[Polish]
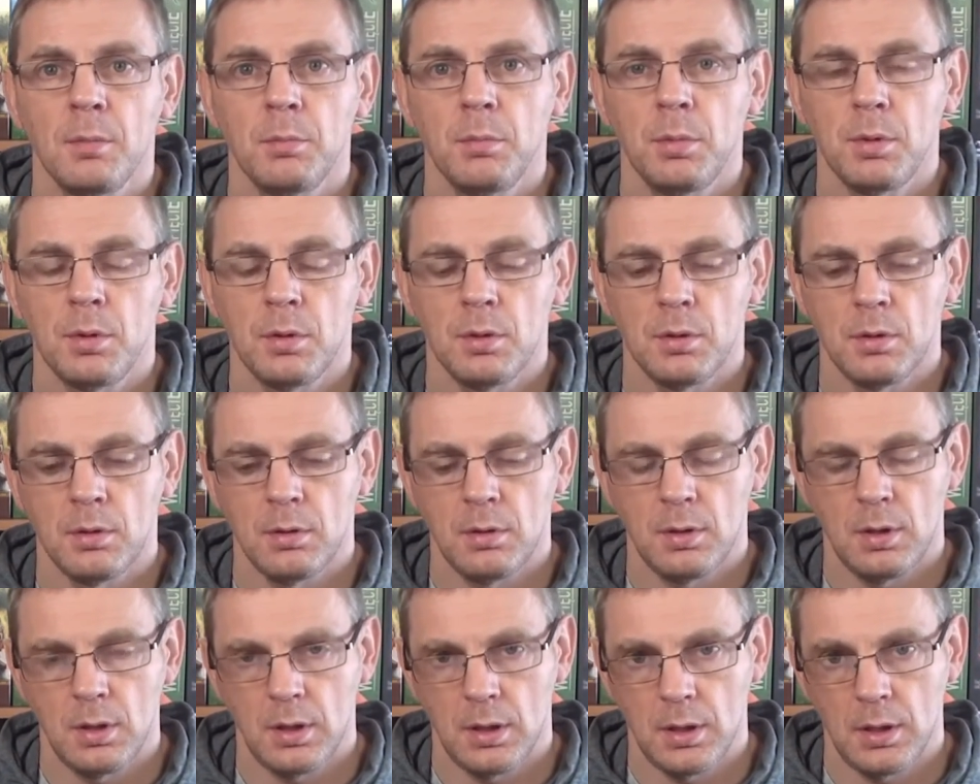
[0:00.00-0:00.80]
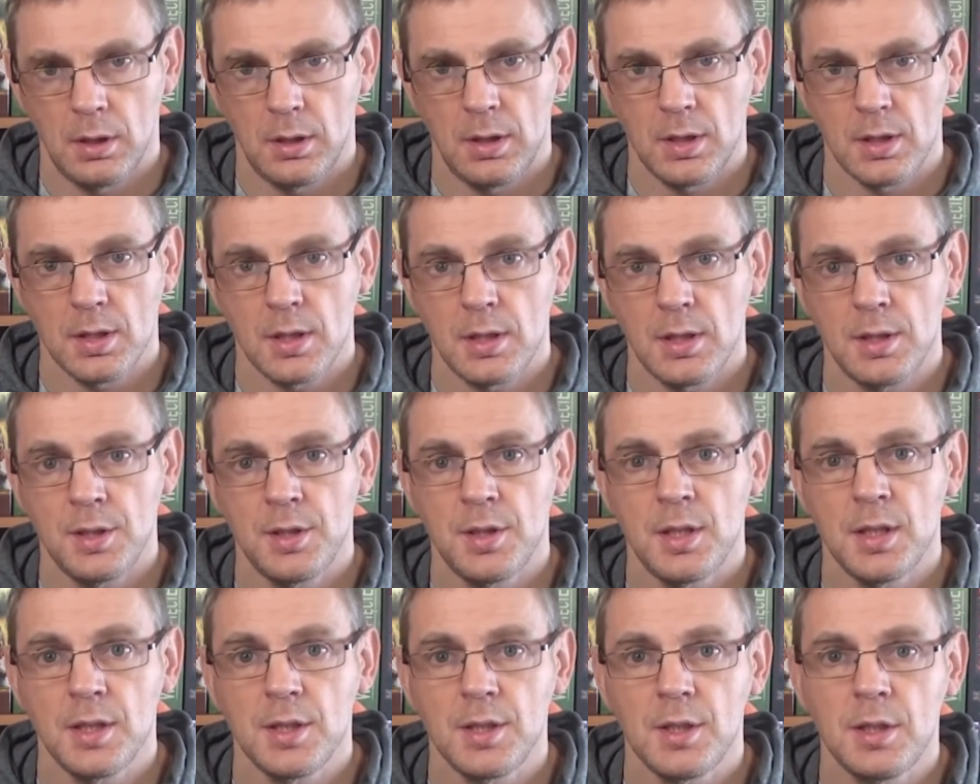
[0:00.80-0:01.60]
bo
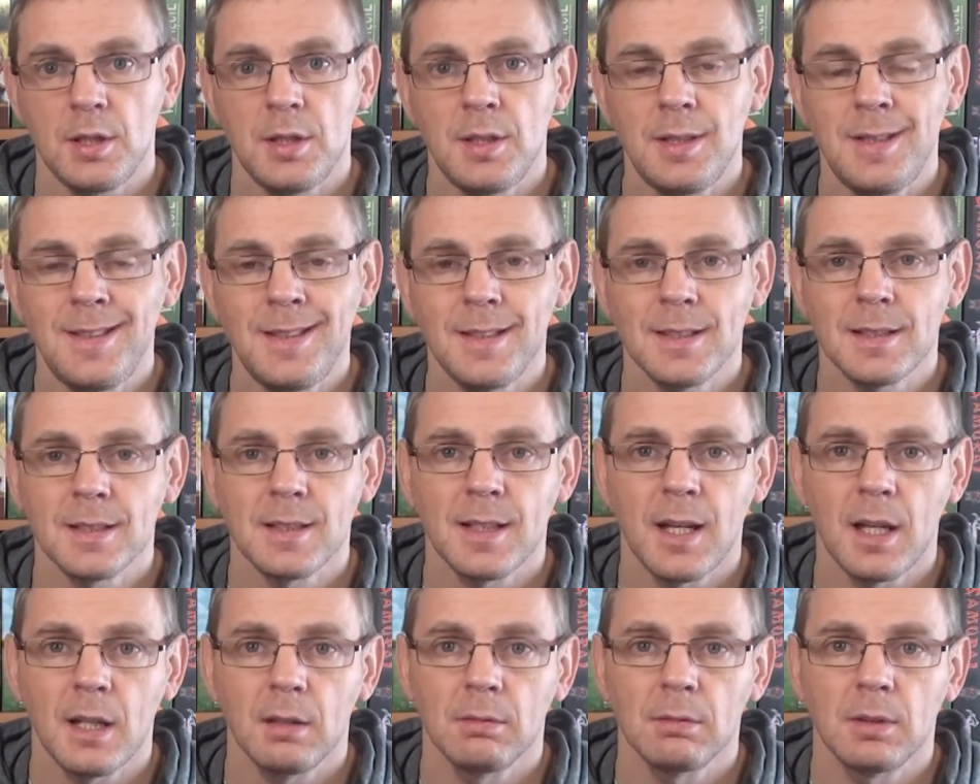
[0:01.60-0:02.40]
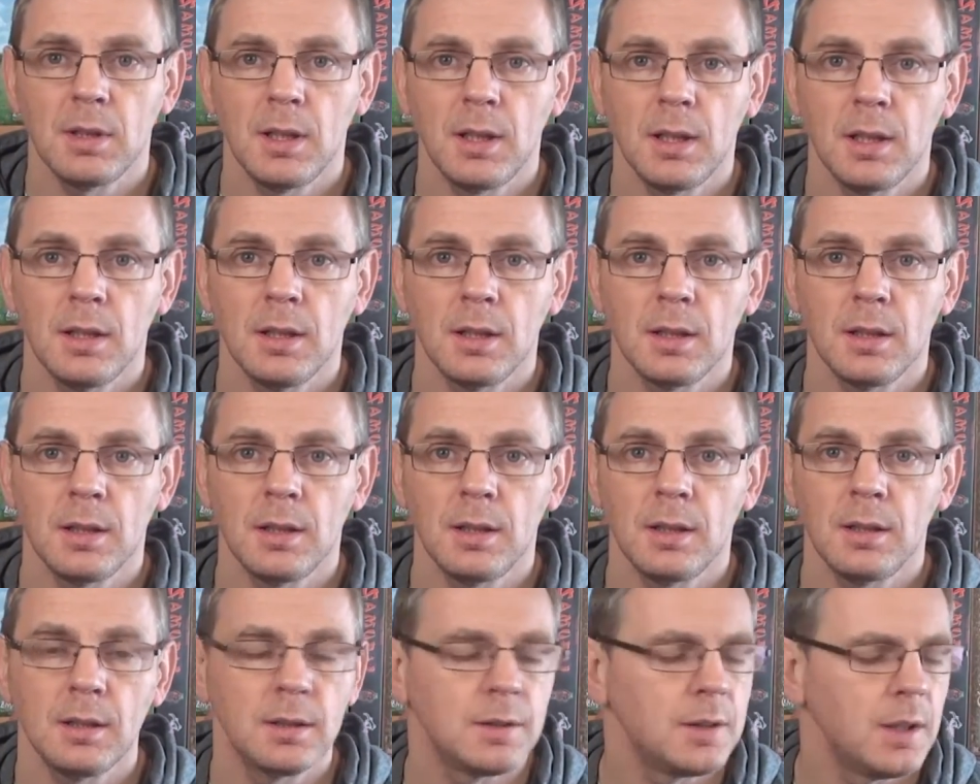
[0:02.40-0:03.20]
jeżeli dzieci nie znają tej
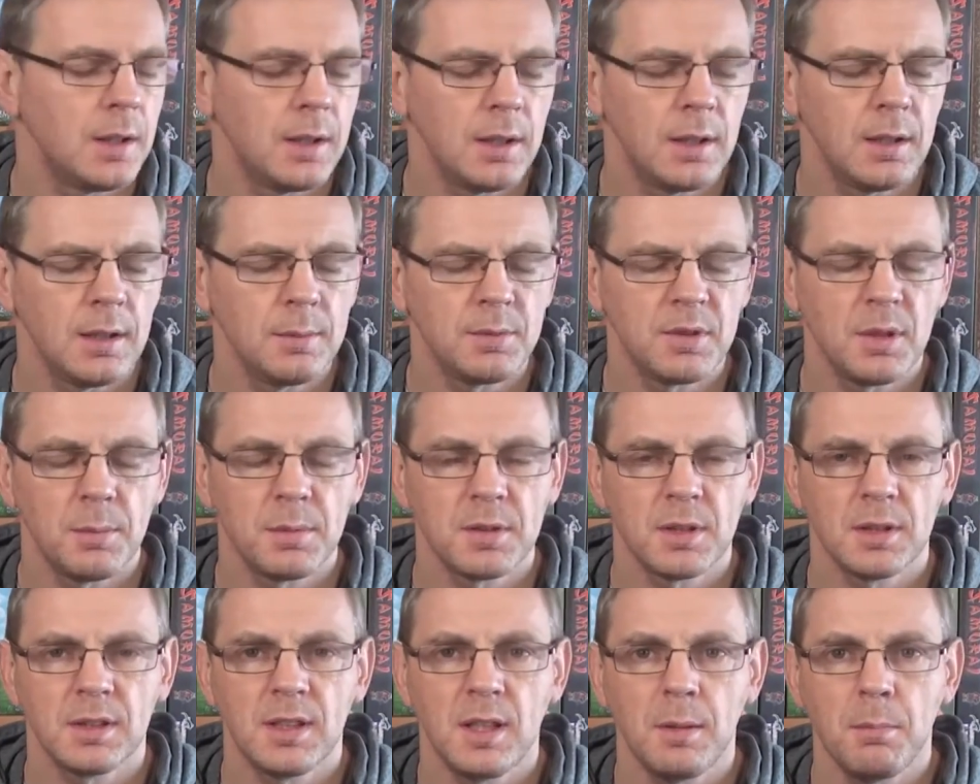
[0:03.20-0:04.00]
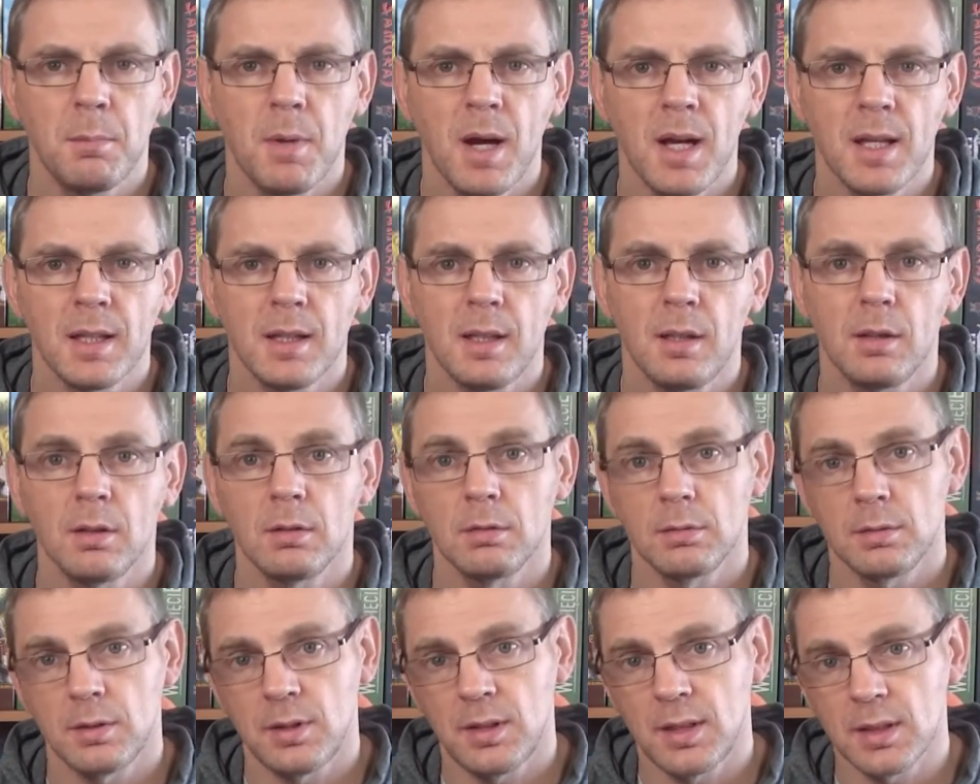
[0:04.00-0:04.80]
gry, tej gry, przepraszam, tej bajki,
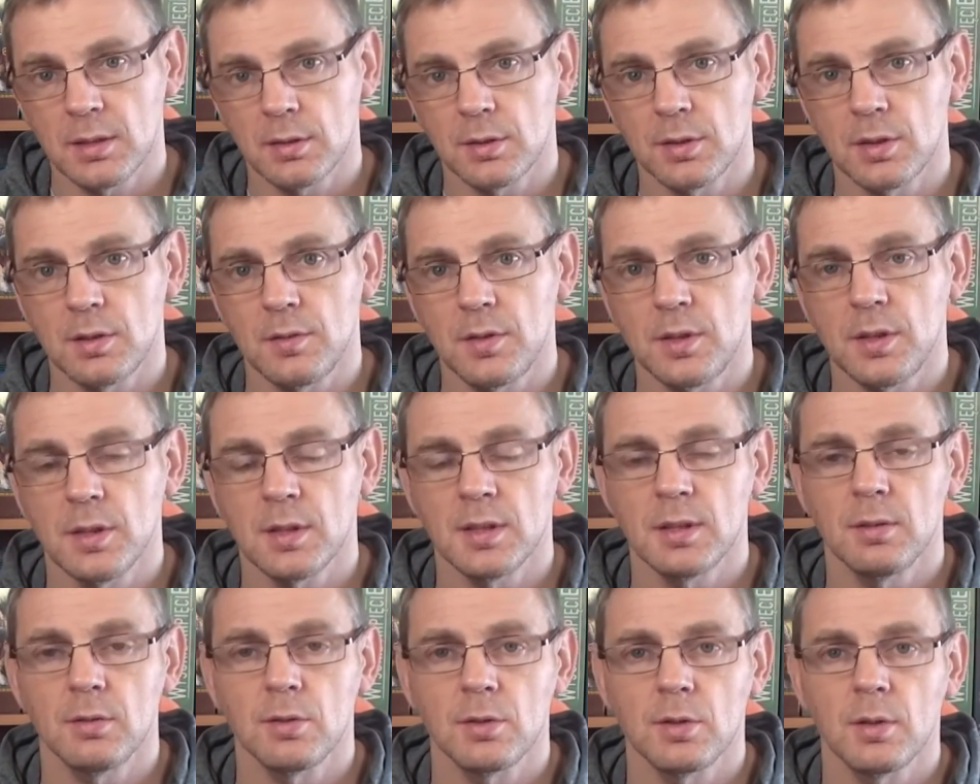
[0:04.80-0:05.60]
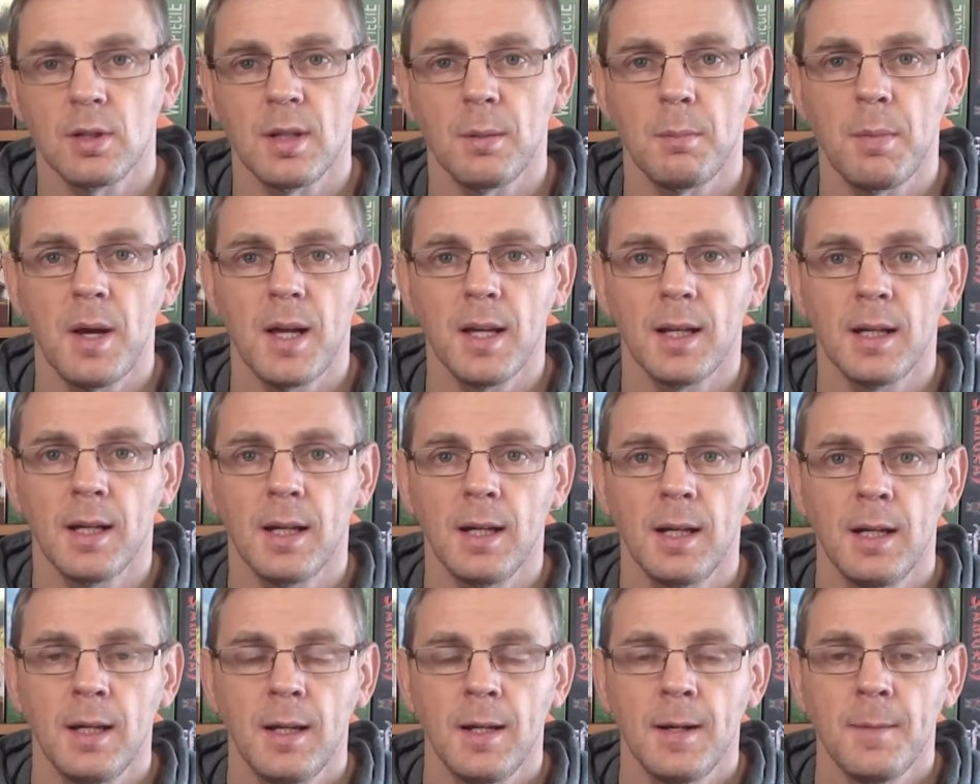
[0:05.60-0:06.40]
no jest oczywiście załączona
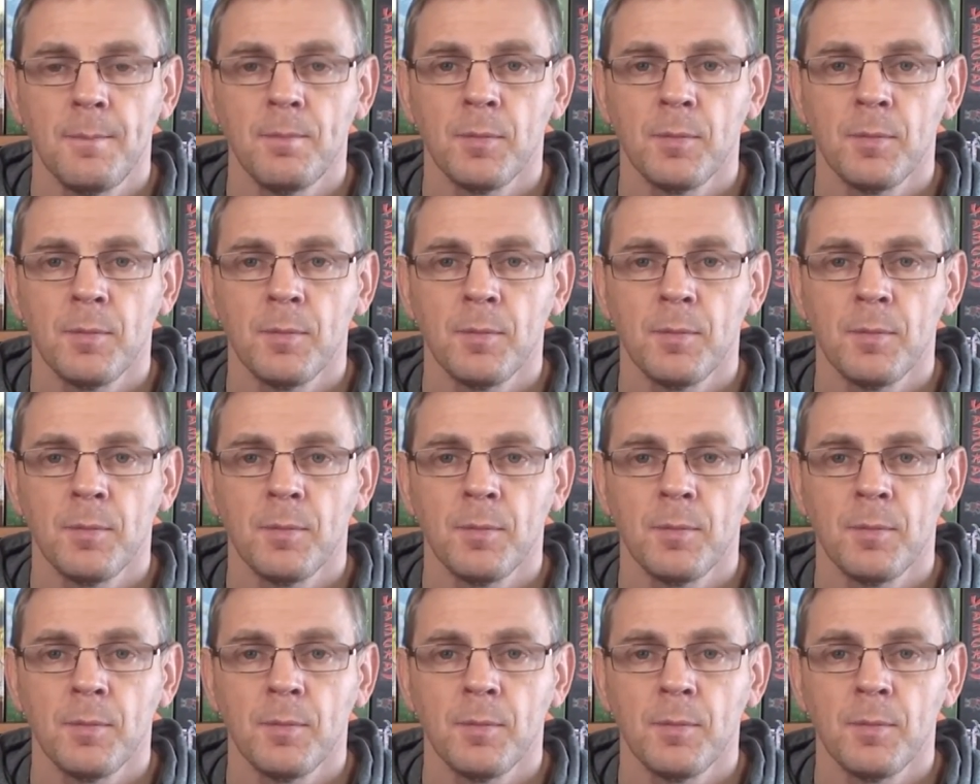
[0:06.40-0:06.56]
bajka